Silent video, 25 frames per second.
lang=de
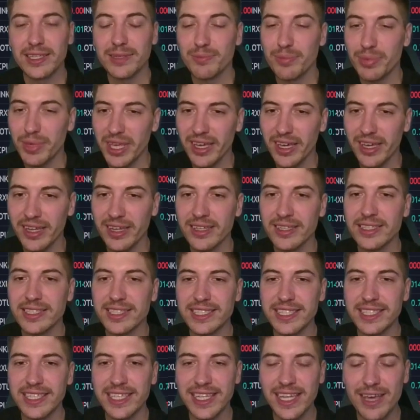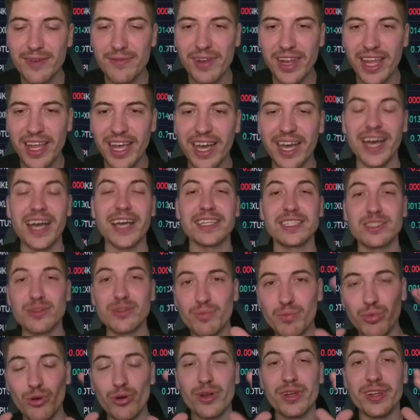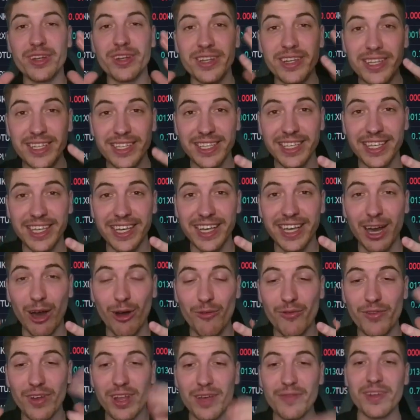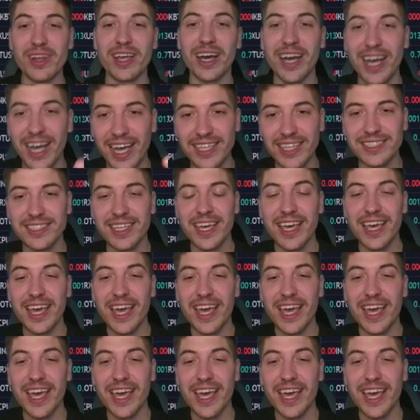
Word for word: Bären Ziellevel erreicht, Bullen ihr Kauflevel erreicht.